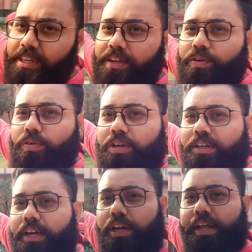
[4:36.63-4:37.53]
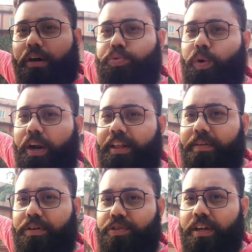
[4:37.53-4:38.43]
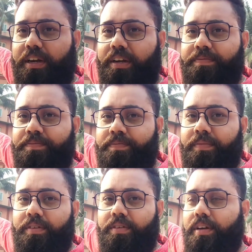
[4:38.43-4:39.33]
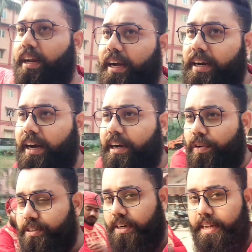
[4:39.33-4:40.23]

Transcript: দিকে ওই দিকে দেখো চূড়াটা দেখতে পাচ্ছ কি জানি না লাইট লাইটের কন্ডিশনে